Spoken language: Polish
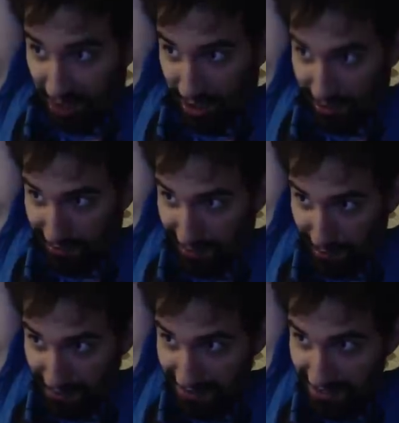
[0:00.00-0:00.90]
O,
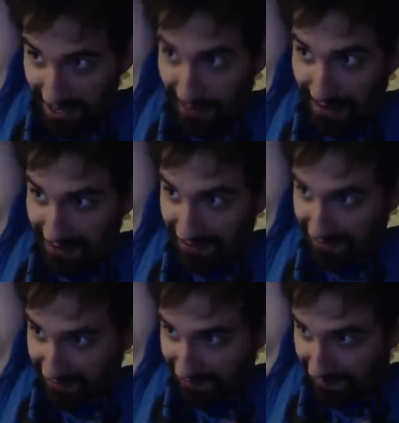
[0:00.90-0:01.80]
zobacz, działa.
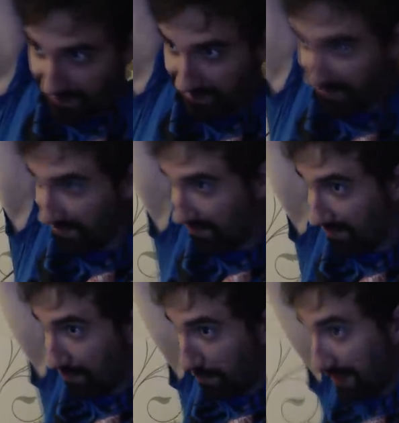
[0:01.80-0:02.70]

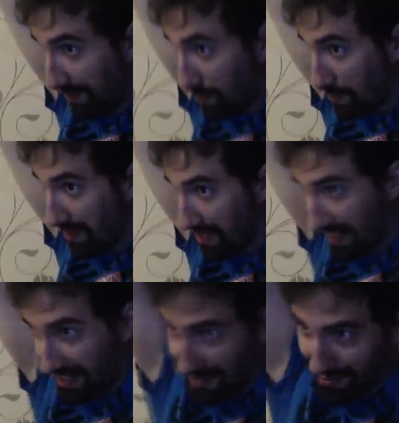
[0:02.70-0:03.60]
Patrz, tu masz jeden.